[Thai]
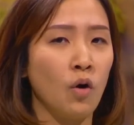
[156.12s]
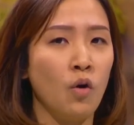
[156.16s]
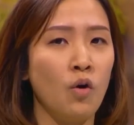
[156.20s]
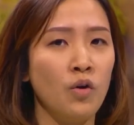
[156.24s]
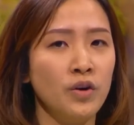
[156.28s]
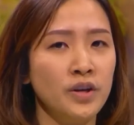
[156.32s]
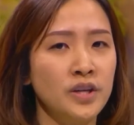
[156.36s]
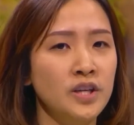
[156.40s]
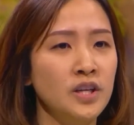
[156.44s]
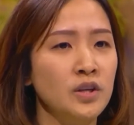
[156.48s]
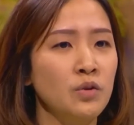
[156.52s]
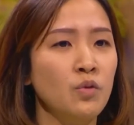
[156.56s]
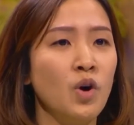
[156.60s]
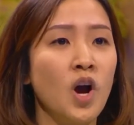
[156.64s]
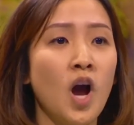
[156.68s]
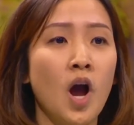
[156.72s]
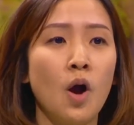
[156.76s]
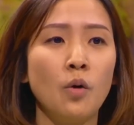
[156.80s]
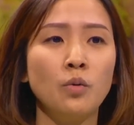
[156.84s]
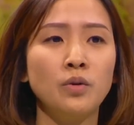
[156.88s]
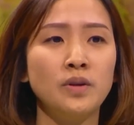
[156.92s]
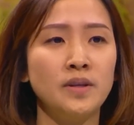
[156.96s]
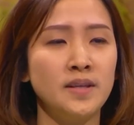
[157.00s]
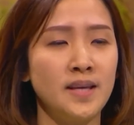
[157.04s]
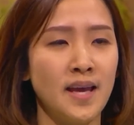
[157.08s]
อกคนอื่นว่า
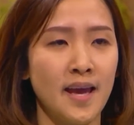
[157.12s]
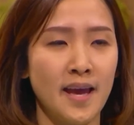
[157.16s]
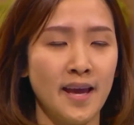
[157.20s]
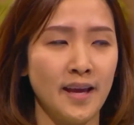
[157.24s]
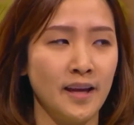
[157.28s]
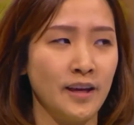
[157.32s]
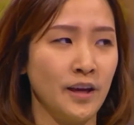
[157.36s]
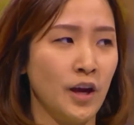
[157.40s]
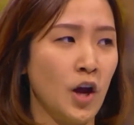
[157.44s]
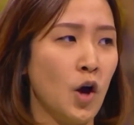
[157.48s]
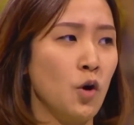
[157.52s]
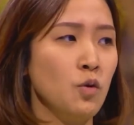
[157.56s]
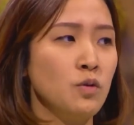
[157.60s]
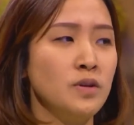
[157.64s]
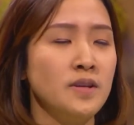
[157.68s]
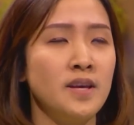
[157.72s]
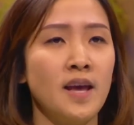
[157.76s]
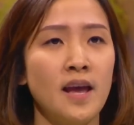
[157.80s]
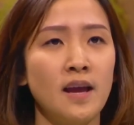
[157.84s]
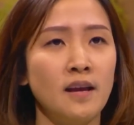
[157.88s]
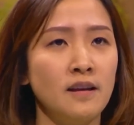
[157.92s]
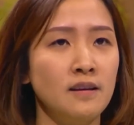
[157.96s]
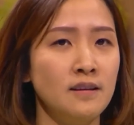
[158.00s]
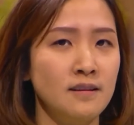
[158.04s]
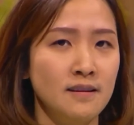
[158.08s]
เขาเก่ง เขา
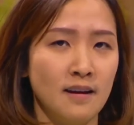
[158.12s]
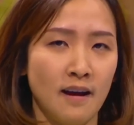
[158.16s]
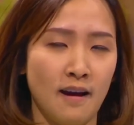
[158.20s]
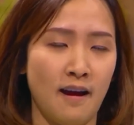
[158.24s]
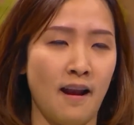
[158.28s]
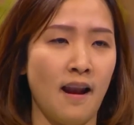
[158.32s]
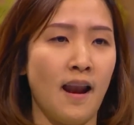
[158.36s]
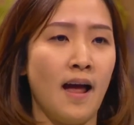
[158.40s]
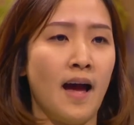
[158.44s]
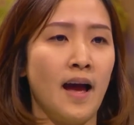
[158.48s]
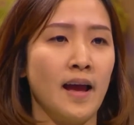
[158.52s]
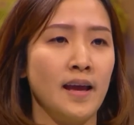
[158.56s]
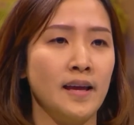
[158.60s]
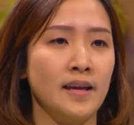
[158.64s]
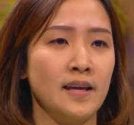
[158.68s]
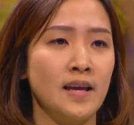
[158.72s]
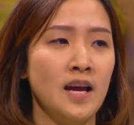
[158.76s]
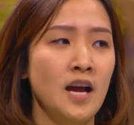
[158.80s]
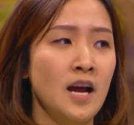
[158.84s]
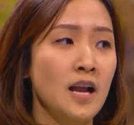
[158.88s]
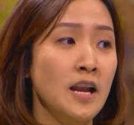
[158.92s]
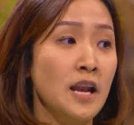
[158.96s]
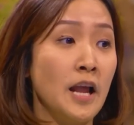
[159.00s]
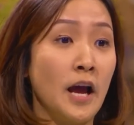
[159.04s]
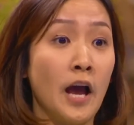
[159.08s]
เก่งเหนือใคร
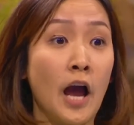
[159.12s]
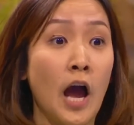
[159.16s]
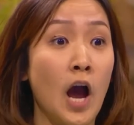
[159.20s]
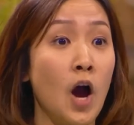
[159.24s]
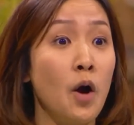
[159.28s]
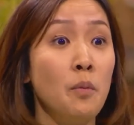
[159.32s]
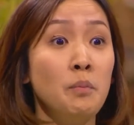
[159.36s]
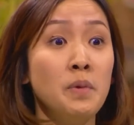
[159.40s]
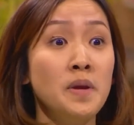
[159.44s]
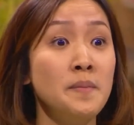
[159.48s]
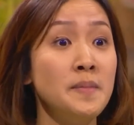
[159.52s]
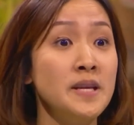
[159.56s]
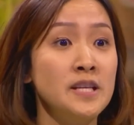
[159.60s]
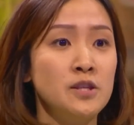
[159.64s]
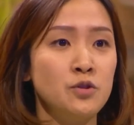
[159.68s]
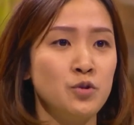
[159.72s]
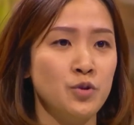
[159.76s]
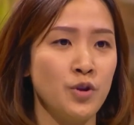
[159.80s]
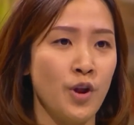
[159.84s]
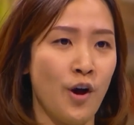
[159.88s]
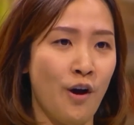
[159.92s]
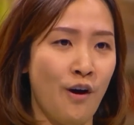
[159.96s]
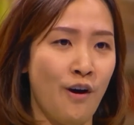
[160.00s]
และเขาไม่มีจุด